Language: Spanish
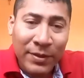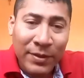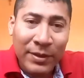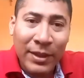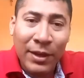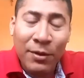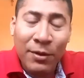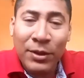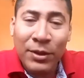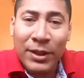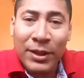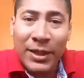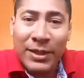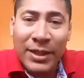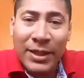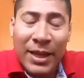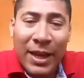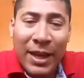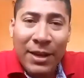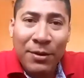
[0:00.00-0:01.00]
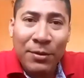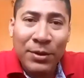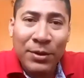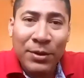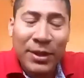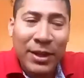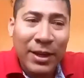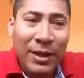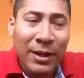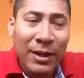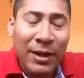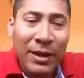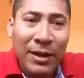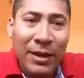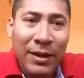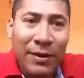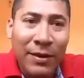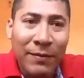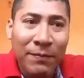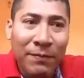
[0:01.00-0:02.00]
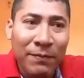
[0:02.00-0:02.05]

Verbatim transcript: Tengo 13 años en el,